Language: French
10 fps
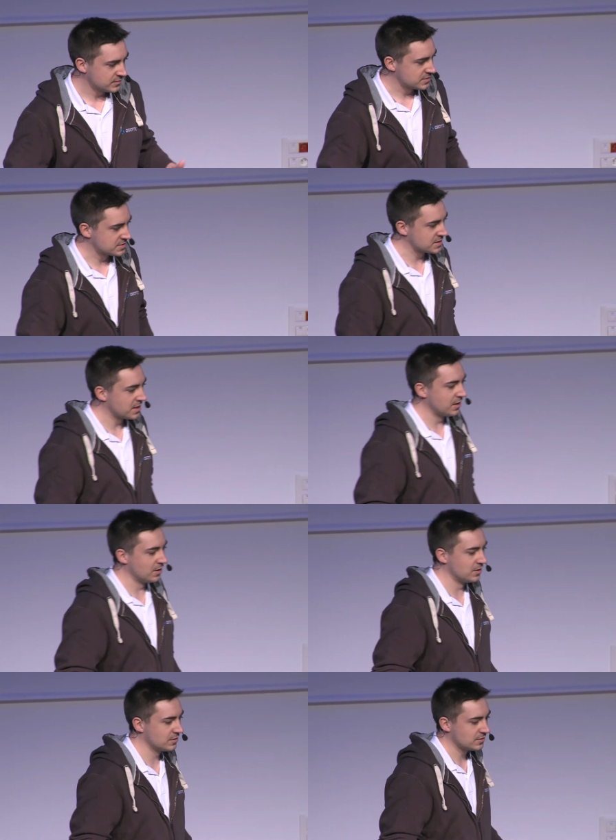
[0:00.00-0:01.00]
C'est
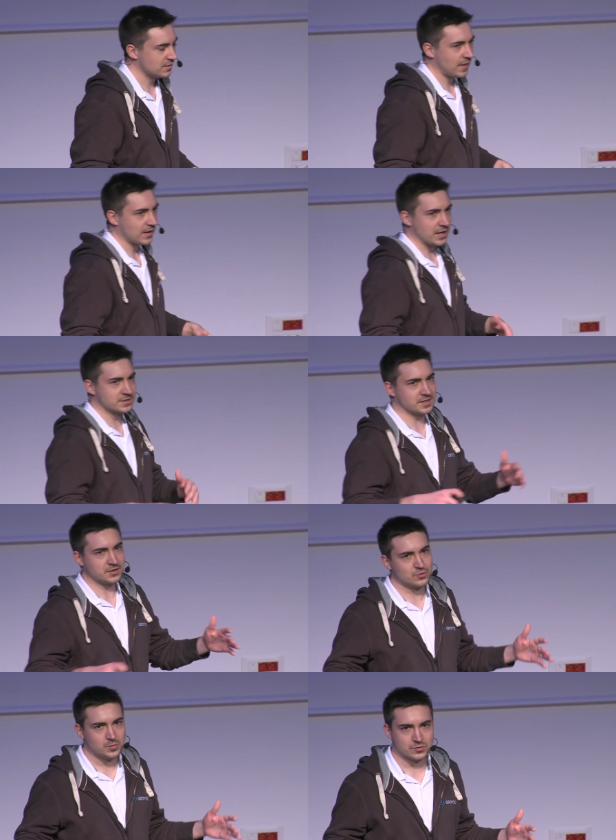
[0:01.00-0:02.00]

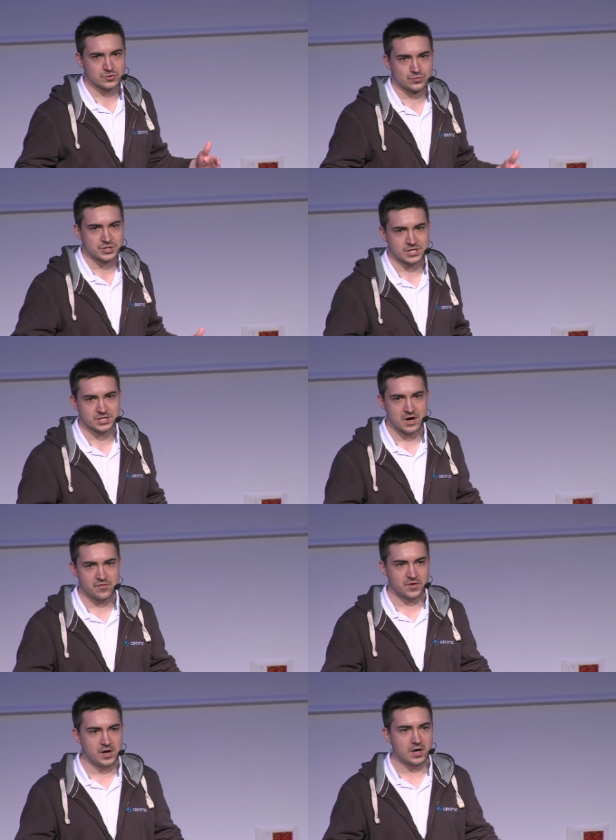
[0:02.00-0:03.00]
exactement ce qu'on cherchait à
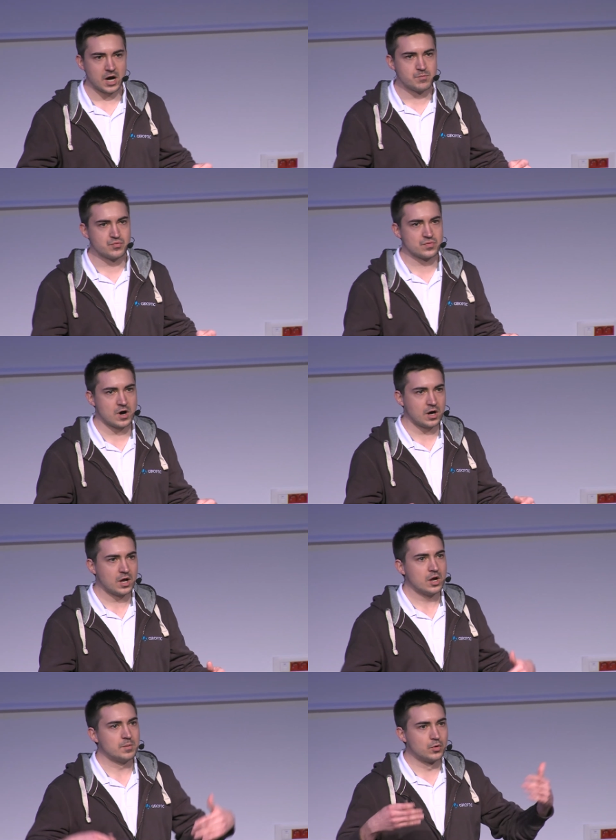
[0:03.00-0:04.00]
faire, à pouvoir
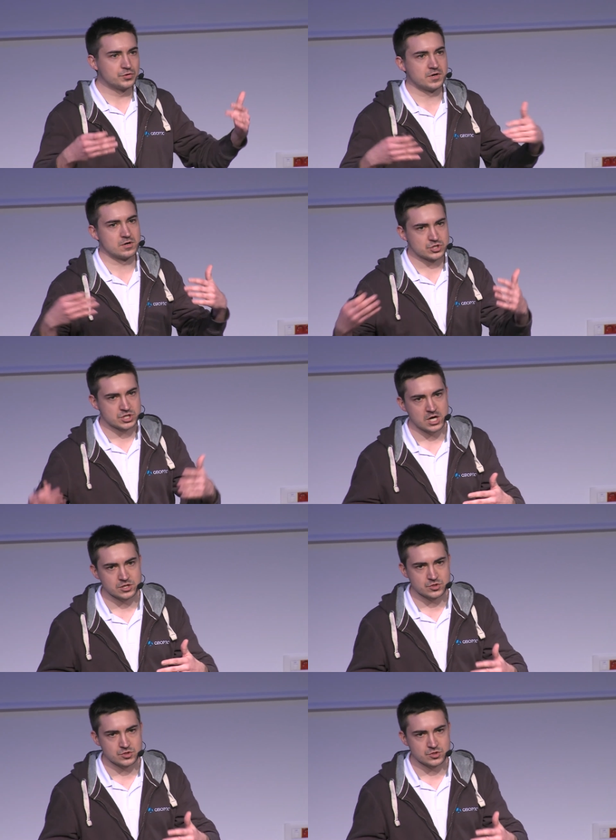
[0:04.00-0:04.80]
monter en charge